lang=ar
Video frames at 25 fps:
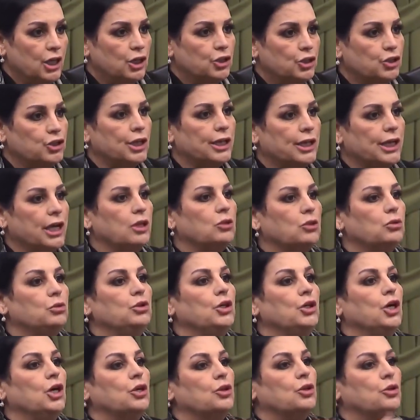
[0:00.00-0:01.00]
شيكات
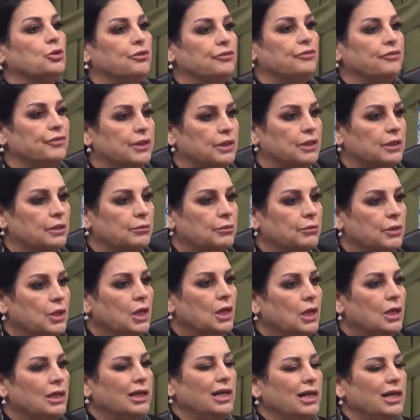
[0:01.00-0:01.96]
ويحرقوا فيهم آه.